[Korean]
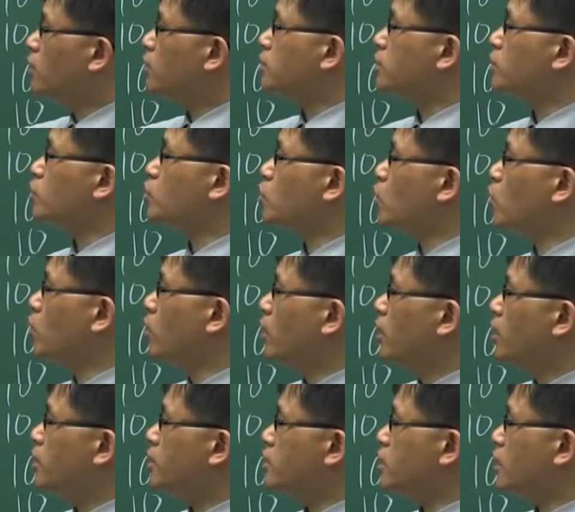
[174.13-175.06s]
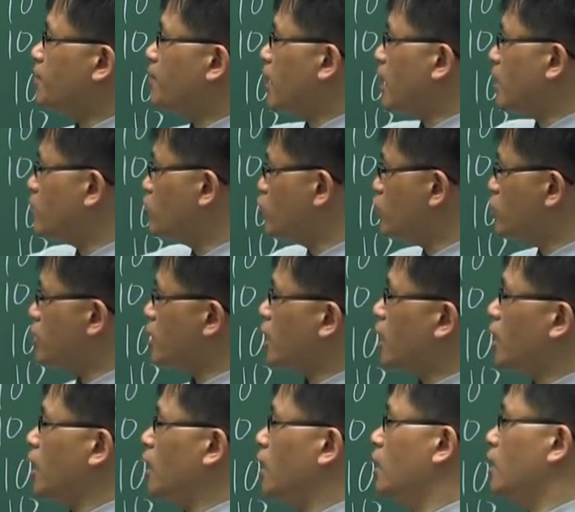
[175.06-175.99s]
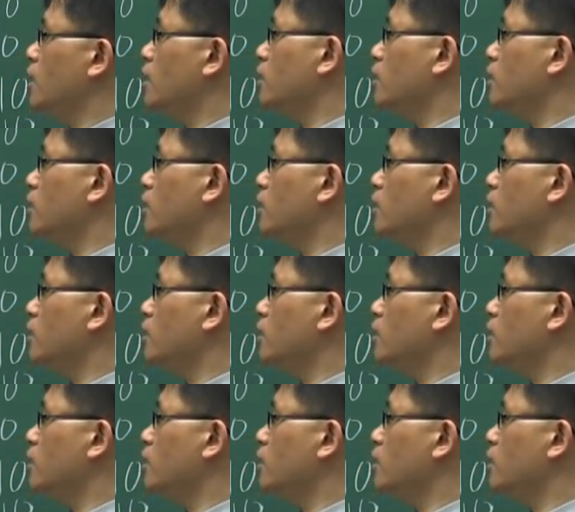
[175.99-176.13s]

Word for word: 그래서 총 이제 100문제가